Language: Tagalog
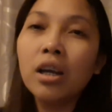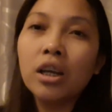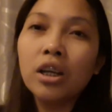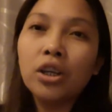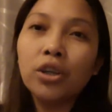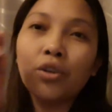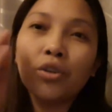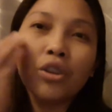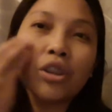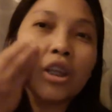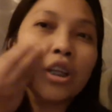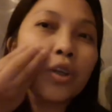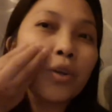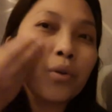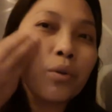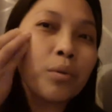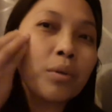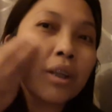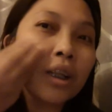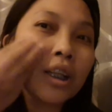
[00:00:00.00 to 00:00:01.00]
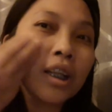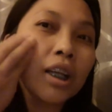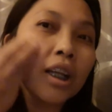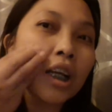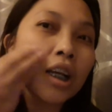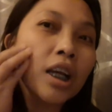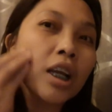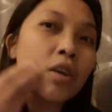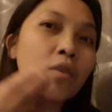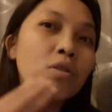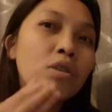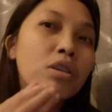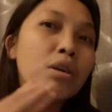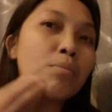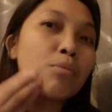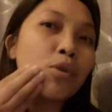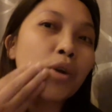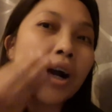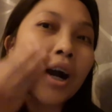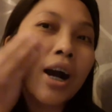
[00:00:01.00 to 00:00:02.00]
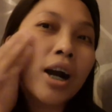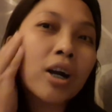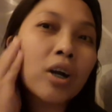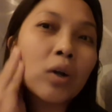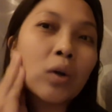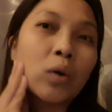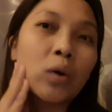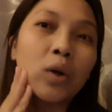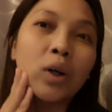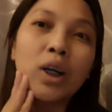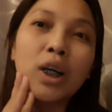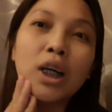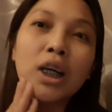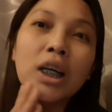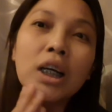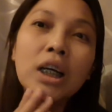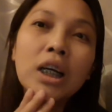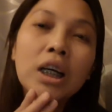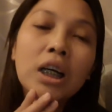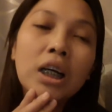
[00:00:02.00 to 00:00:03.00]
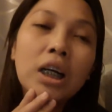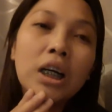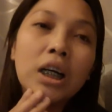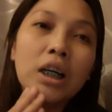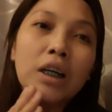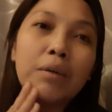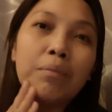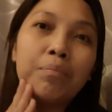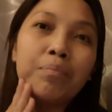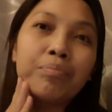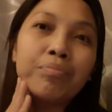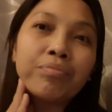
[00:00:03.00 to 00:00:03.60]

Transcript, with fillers: yun din yung nilalagay ko sa mukha ko um,